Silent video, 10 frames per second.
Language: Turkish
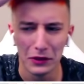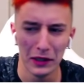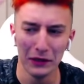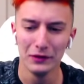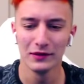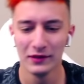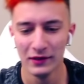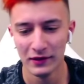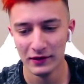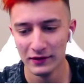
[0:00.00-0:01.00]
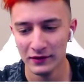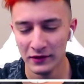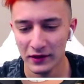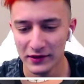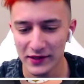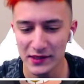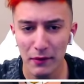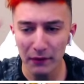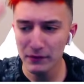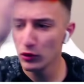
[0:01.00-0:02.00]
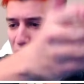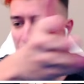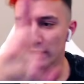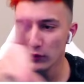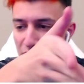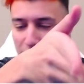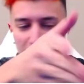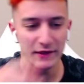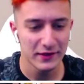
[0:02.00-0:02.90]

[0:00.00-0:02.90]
Hayır. Saçma bakmayın. Oyuna bakın. Oyuna bakın siz.